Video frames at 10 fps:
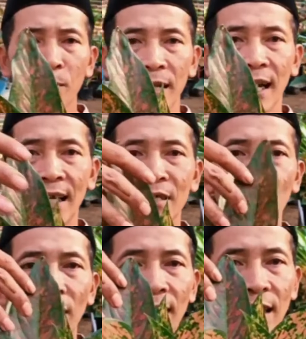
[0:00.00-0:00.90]
ini cuma tak
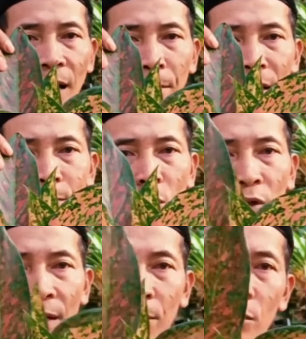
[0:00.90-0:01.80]
kasih nota 80.000
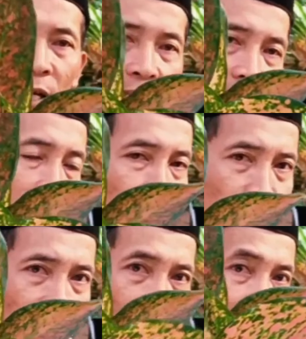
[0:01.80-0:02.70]
saja Om
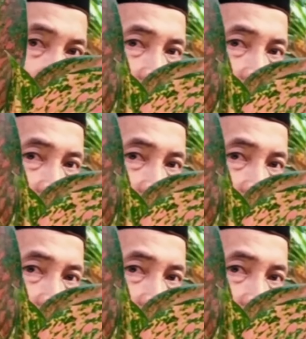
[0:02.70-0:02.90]
Bunda.